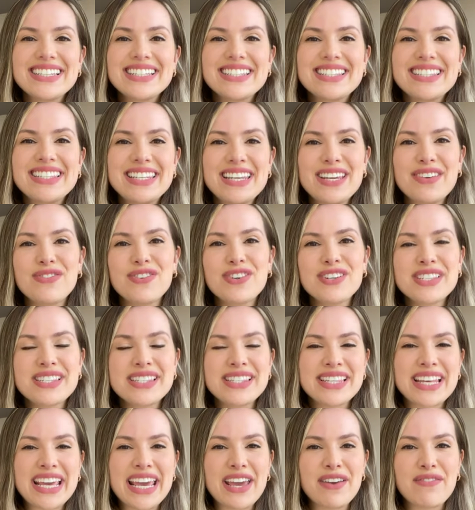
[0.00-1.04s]
Se
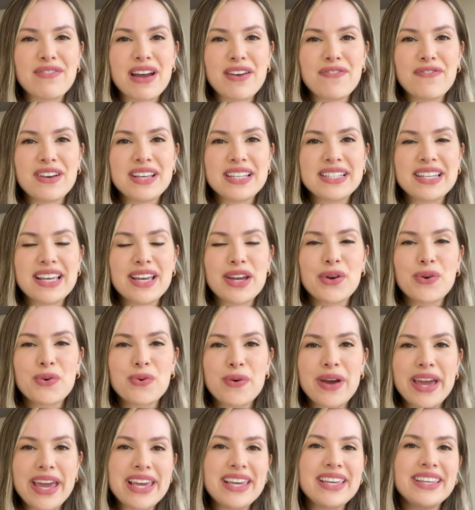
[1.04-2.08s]
você vai fazer
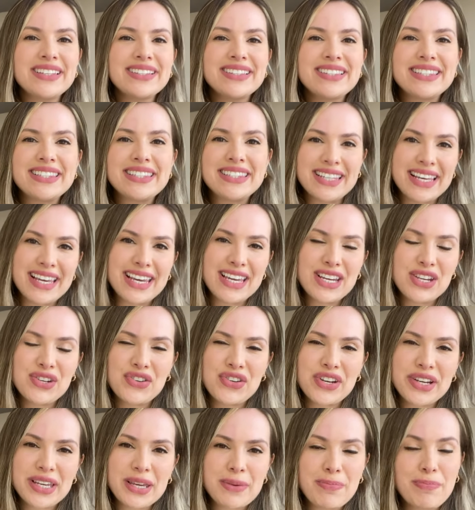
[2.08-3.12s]
o
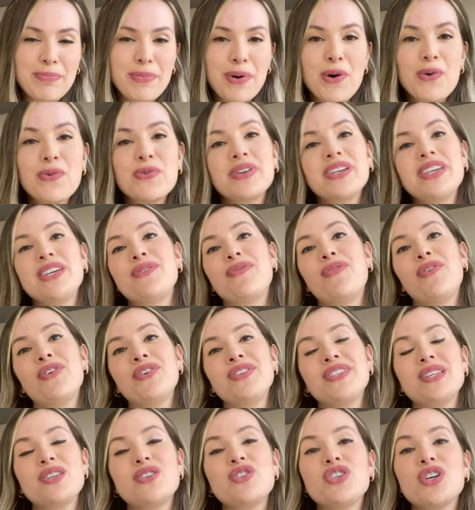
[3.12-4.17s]
enseja, que bom que
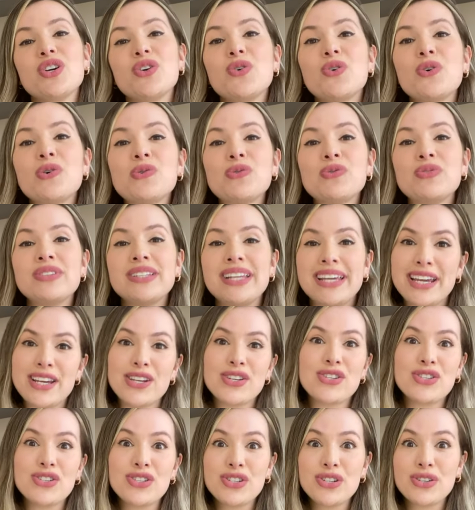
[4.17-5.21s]
você chegou
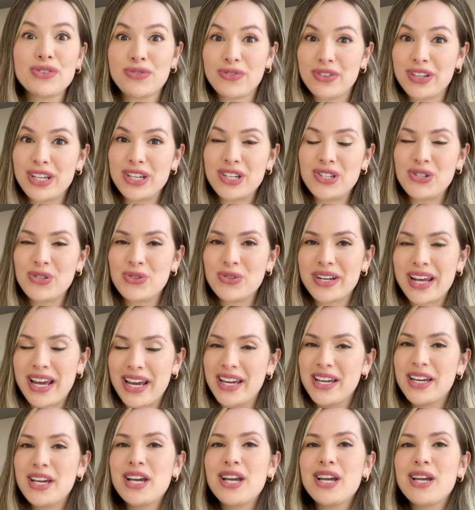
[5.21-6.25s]
neste vídeo,
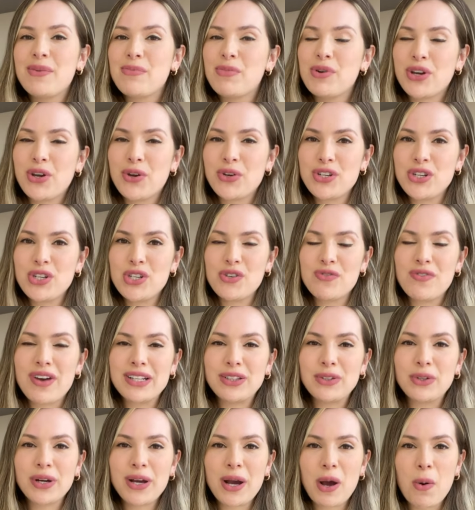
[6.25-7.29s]
né? Porque hoje a gente vai
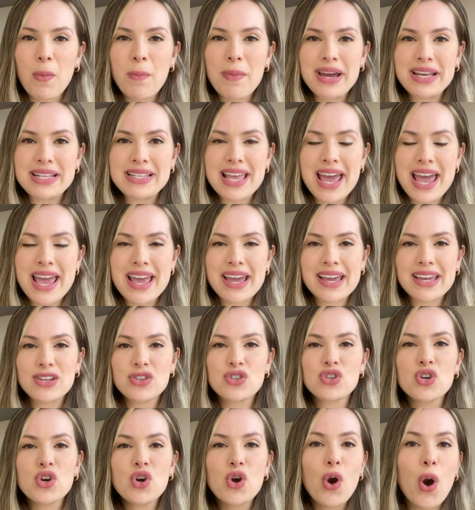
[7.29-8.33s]
trocar uma ideia aí
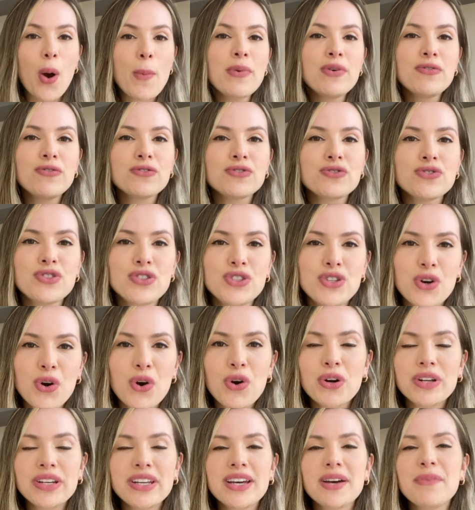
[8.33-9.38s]
de como
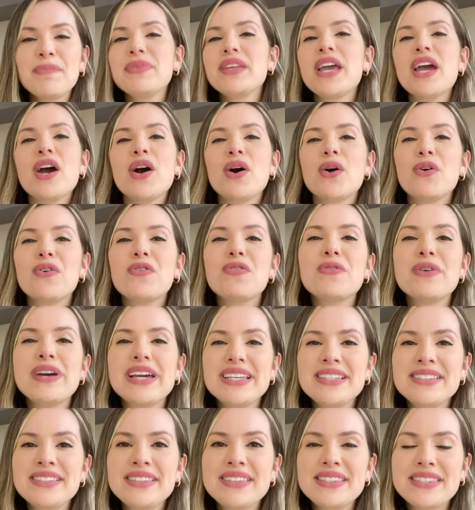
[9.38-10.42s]
funciona o
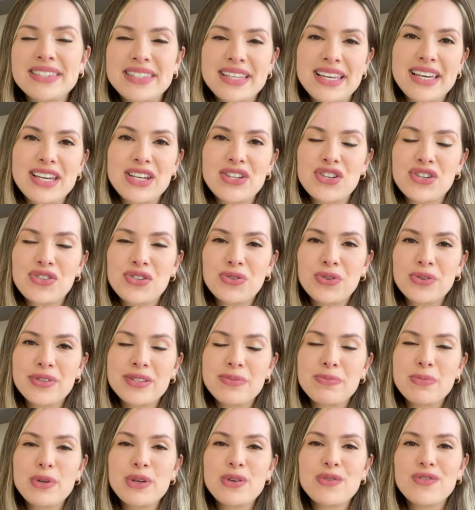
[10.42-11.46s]
enseja de
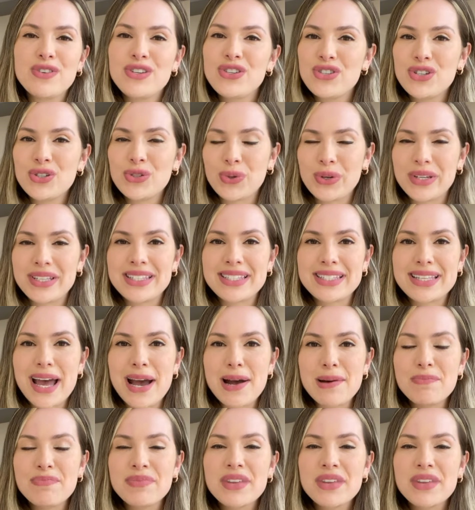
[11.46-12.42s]
2022, tá?